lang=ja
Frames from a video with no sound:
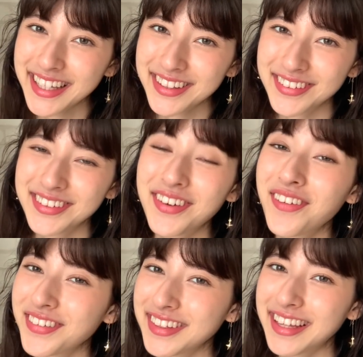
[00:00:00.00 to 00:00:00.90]
ての
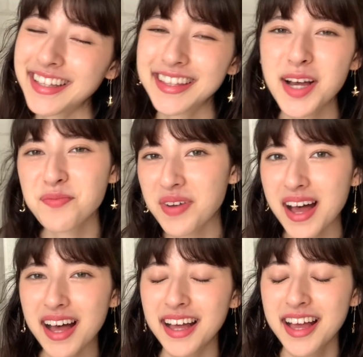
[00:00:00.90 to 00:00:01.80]
本ね
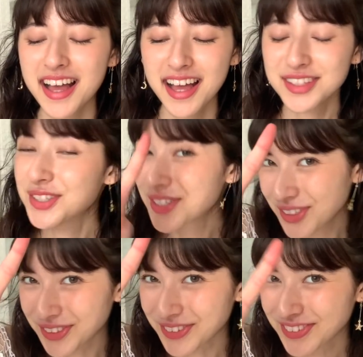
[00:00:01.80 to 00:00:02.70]

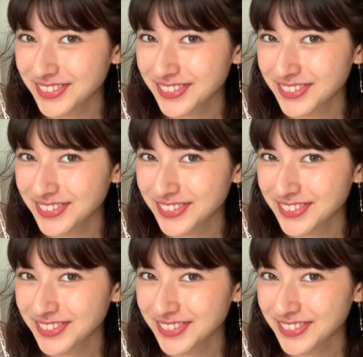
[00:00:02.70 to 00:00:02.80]
ナンバー2